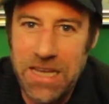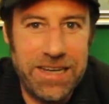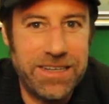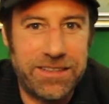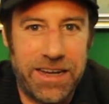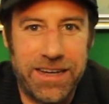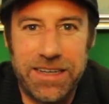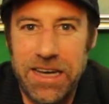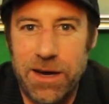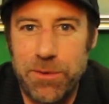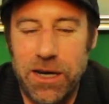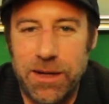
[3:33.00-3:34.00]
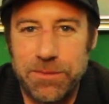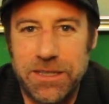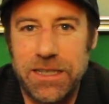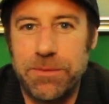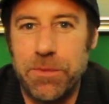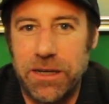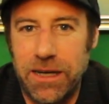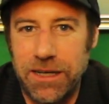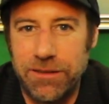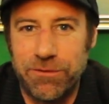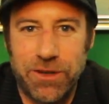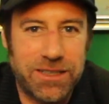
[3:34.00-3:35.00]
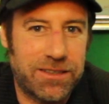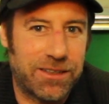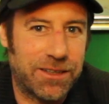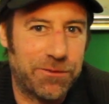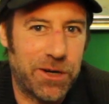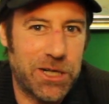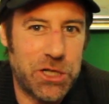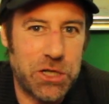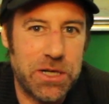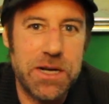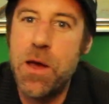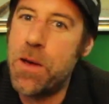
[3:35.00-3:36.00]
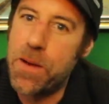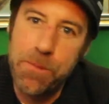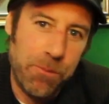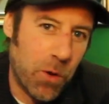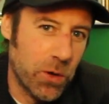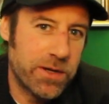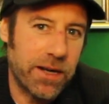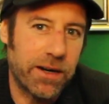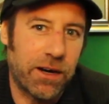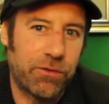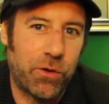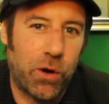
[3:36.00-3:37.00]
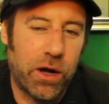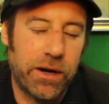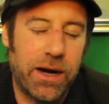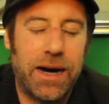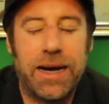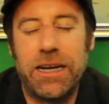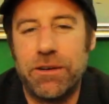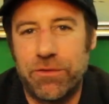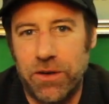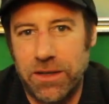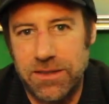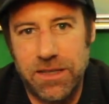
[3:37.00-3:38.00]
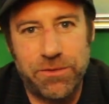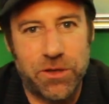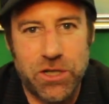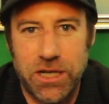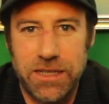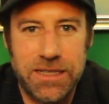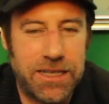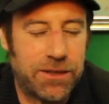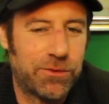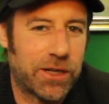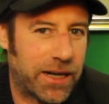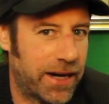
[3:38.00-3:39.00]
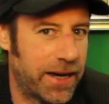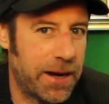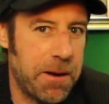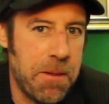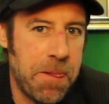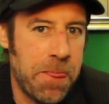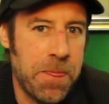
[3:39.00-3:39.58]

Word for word: Ich denke, RB Leipzig mit allen Wassern gewaschen munter nach vorne. Einen fangen sie sich wahrscheinlich irgendwann ein.